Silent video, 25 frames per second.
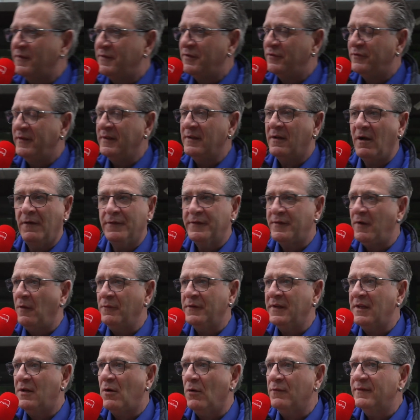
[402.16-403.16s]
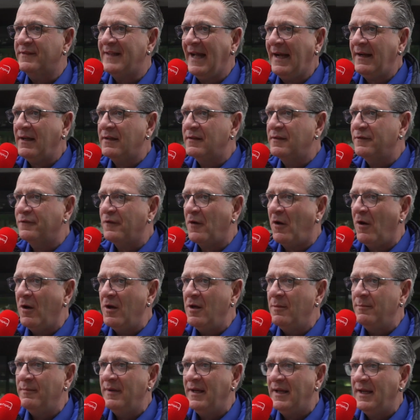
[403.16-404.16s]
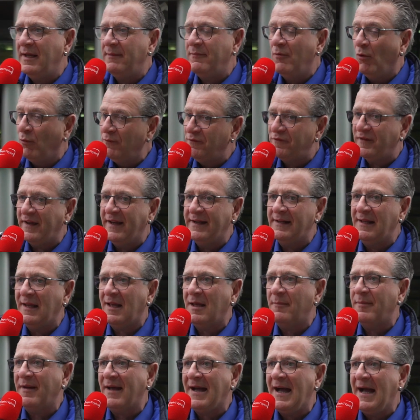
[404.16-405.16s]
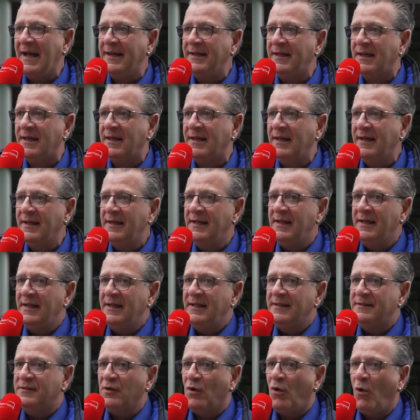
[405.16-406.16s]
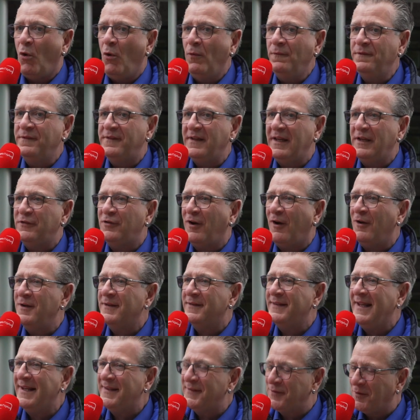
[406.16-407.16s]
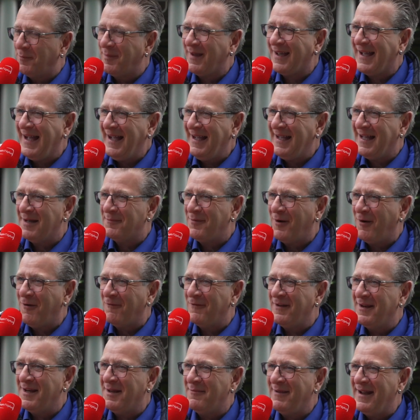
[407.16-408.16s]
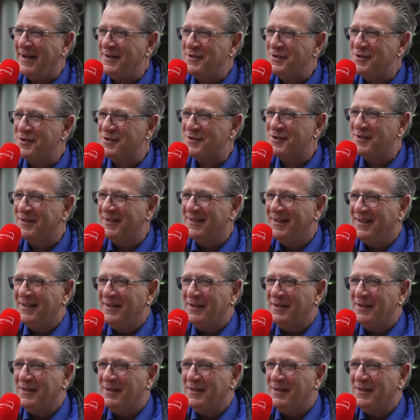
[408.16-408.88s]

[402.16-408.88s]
Das ist ein ganz anderer Kontakt, vor allem äh, im unfriedlichen Bereich der Hund ist halt nicht so berechenbar wie ein Mensch.